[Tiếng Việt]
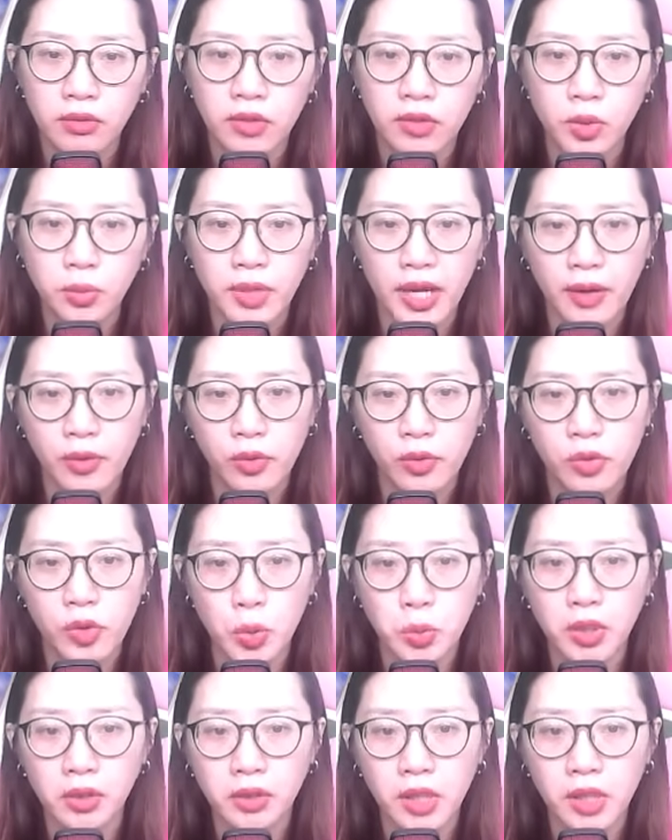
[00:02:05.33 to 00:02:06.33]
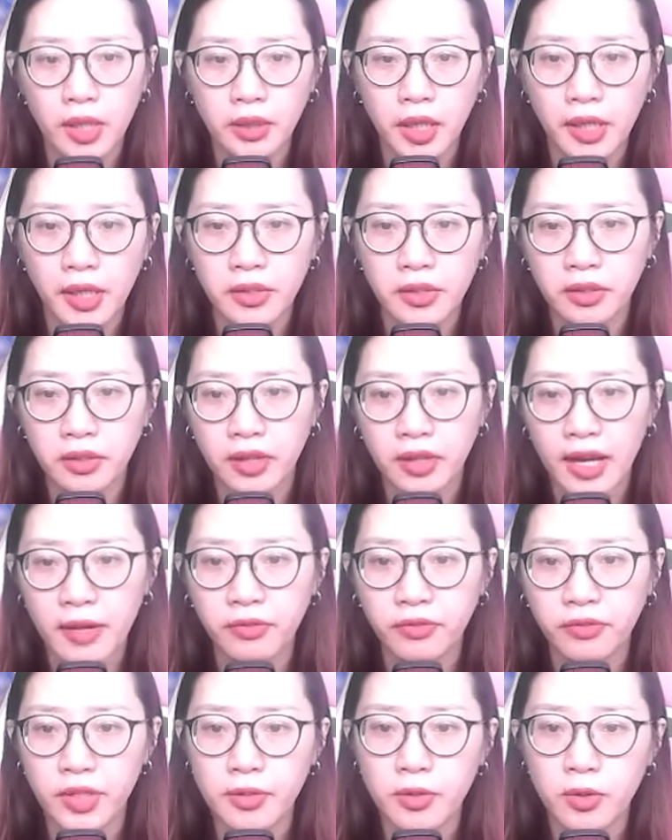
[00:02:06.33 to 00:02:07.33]
lúc nào cũng có thể thấy được áp
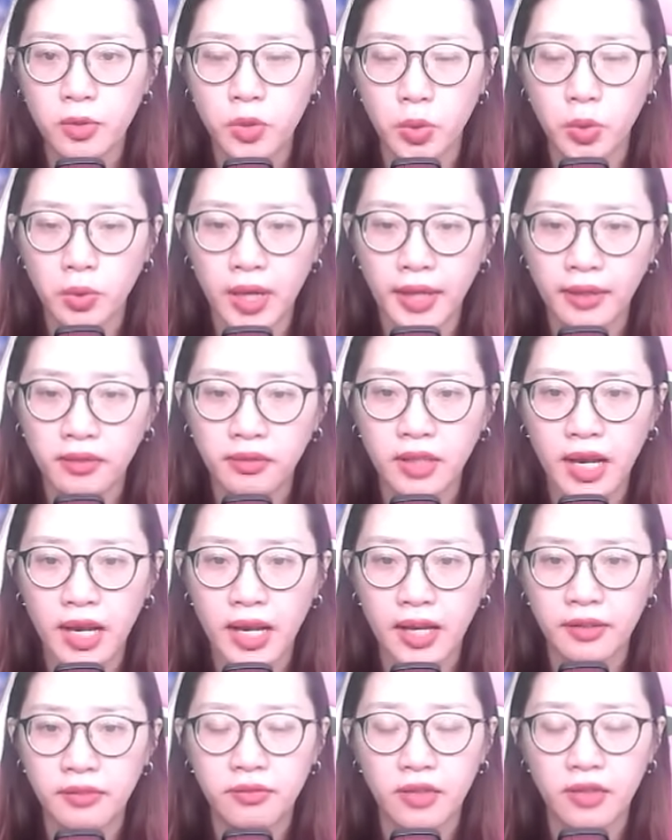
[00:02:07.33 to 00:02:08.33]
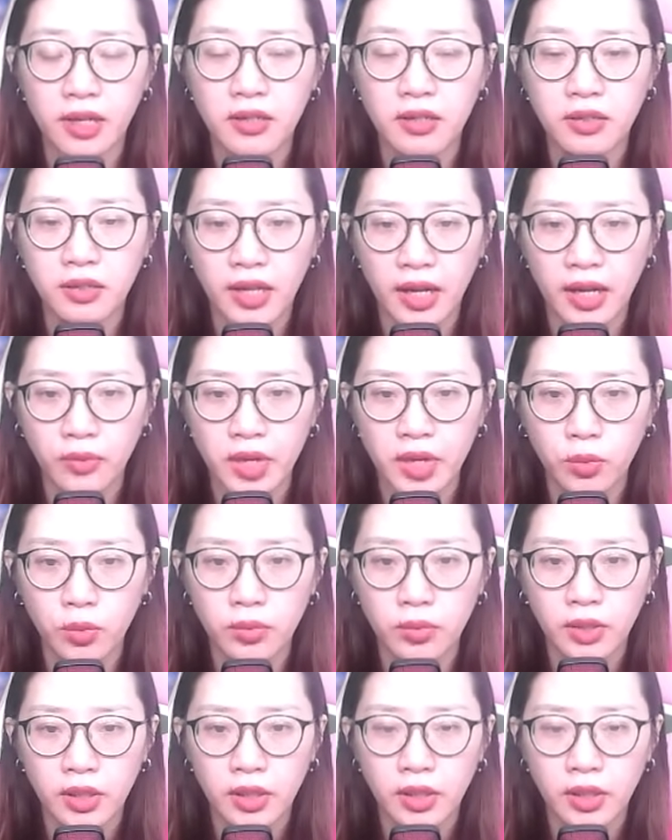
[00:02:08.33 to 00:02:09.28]
phích của hắn ta và Lương Hạo Đông.